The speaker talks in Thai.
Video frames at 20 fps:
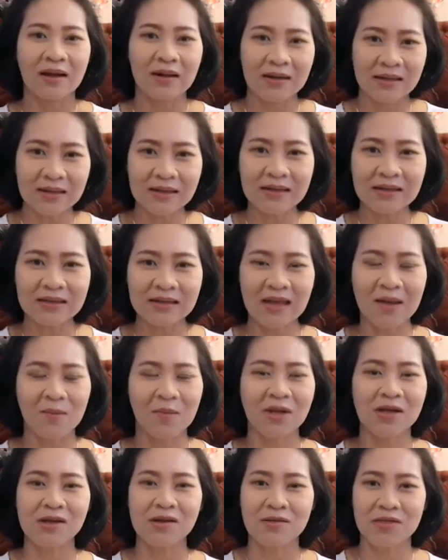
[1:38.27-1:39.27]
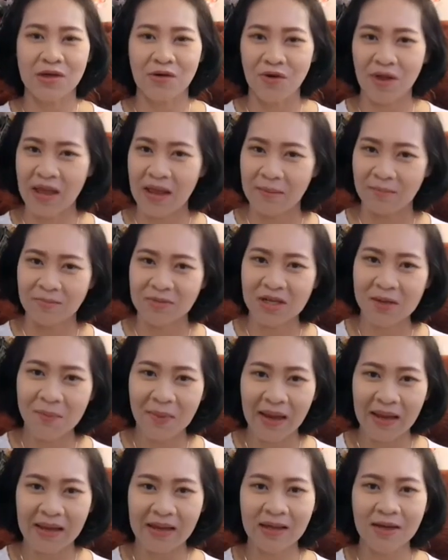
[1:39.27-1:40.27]
เลิกเนี่ยมันคือเสาเข็มใช่ไห
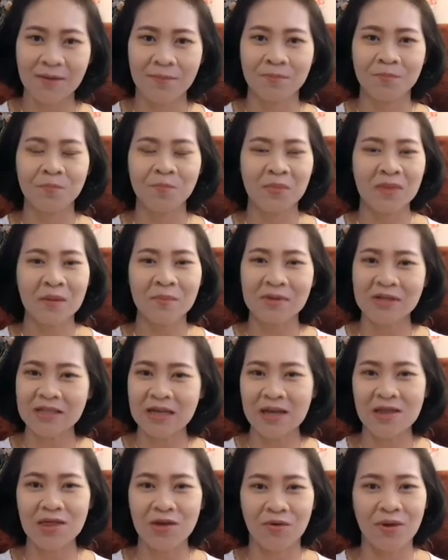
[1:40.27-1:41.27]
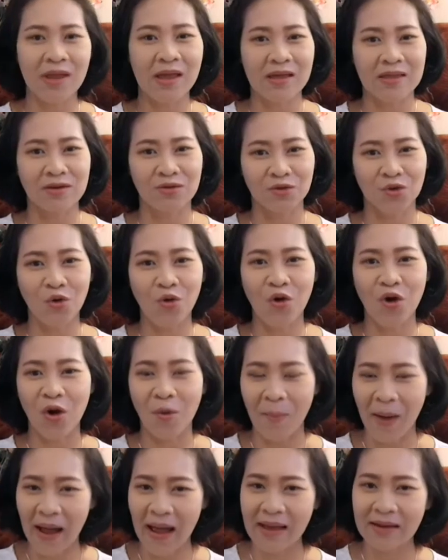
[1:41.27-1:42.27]
ม ไม่ใช่เสาเอกเสาโทของ
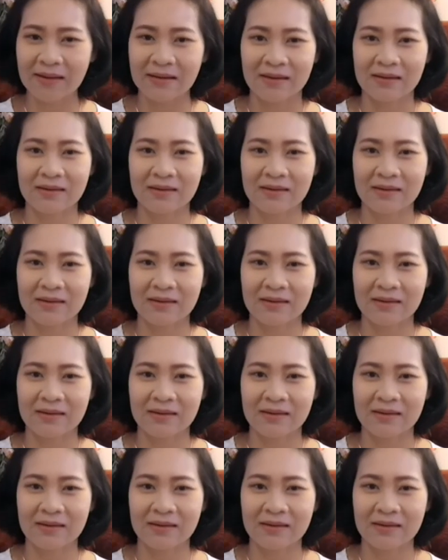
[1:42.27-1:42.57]
บ้าน